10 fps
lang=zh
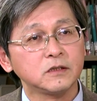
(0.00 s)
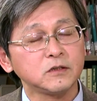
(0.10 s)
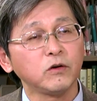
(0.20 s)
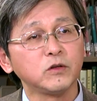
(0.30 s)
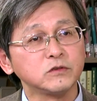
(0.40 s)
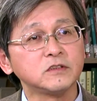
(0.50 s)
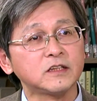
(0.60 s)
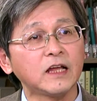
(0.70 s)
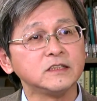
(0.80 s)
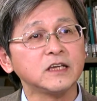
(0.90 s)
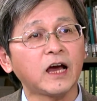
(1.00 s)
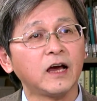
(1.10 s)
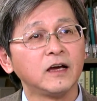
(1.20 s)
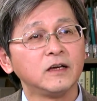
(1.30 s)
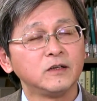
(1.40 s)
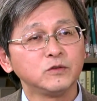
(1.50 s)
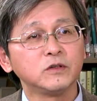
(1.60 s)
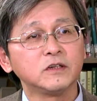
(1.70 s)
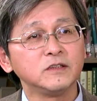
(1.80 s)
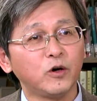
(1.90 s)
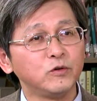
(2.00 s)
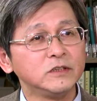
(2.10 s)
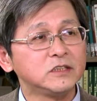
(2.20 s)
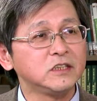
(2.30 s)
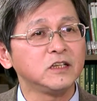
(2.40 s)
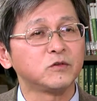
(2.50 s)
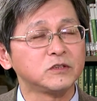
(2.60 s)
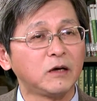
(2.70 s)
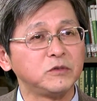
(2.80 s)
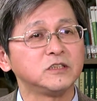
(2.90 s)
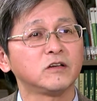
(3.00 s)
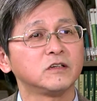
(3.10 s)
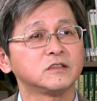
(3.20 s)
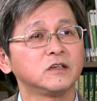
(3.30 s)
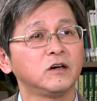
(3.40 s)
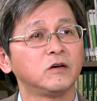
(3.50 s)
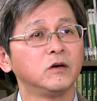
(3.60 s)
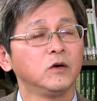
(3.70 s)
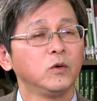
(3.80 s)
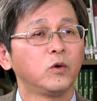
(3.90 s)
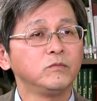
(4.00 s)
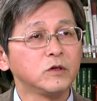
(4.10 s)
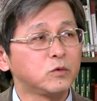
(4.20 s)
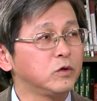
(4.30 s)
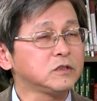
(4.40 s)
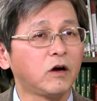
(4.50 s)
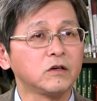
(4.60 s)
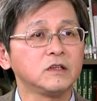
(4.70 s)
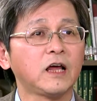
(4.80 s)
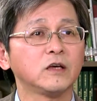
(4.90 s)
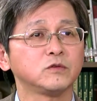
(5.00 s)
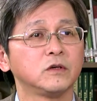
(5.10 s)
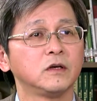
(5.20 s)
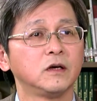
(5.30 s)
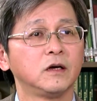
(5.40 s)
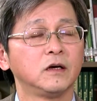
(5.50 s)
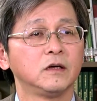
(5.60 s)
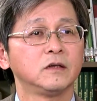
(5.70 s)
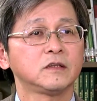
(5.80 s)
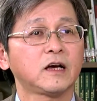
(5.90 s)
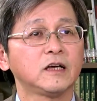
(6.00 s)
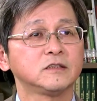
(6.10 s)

教育投资的单价，去跟 OECD 的国家比较的时候，我们的国小跟大学大概